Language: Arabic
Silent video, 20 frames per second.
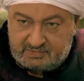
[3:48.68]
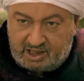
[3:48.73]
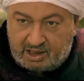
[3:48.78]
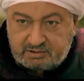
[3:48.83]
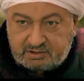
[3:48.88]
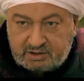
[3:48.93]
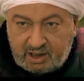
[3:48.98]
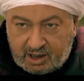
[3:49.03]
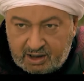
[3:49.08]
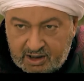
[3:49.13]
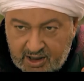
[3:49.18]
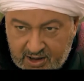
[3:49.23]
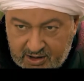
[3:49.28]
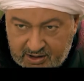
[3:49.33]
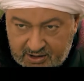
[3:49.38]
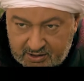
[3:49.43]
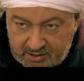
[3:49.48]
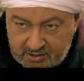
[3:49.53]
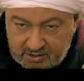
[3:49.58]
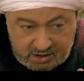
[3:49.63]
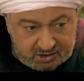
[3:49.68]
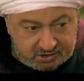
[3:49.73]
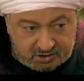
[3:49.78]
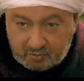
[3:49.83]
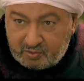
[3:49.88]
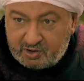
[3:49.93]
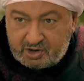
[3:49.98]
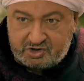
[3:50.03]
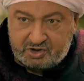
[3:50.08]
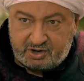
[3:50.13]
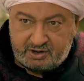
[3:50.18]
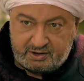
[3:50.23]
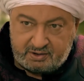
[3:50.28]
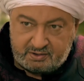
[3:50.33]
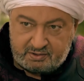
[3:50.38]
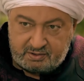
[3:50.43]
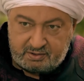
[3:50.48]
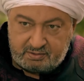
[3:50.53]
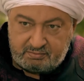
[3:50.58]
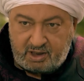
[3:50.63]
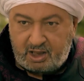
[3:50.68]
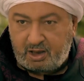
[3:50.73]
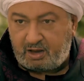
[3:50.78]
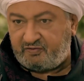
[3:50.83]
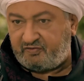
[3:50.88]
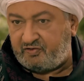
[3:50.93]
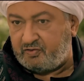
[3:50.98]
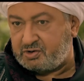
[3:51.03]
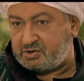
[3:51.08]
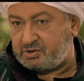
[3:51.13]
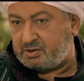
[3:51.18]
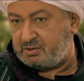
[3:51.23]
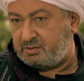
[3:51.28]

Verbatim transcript: حتى عيالي ايدي ورجلي ما يعرفوش